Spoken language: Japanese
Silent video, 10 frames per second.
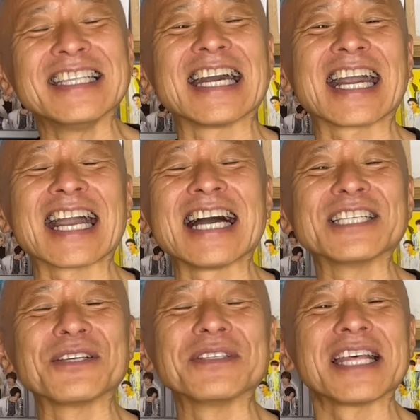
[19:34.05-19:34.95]
なんか感
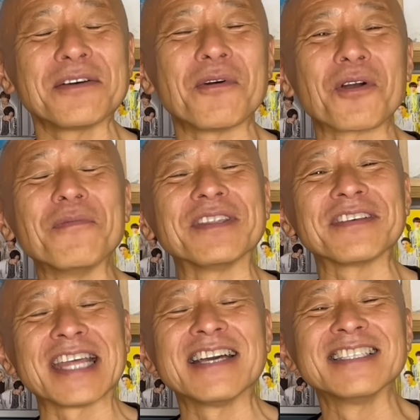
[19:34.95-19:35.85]
想などもコメント
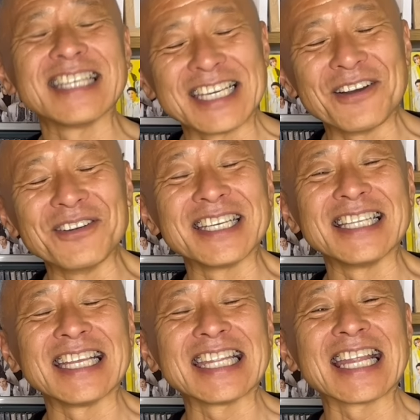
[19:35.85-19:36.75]
でぜひ教え
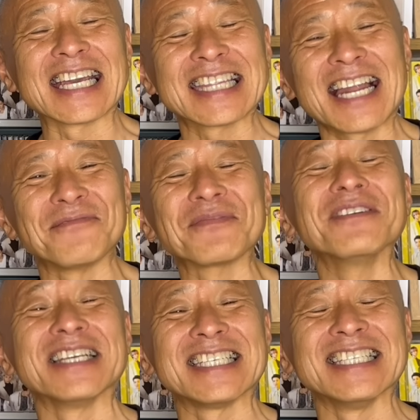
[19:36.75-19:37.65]
ていただけたら
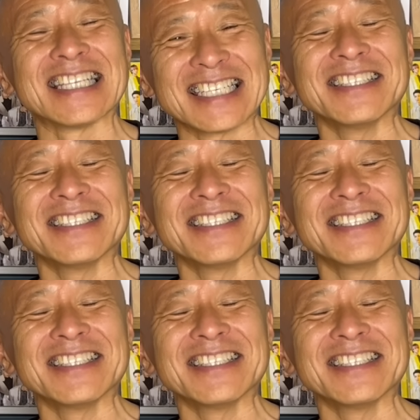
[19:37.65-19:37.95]
嬉しいです、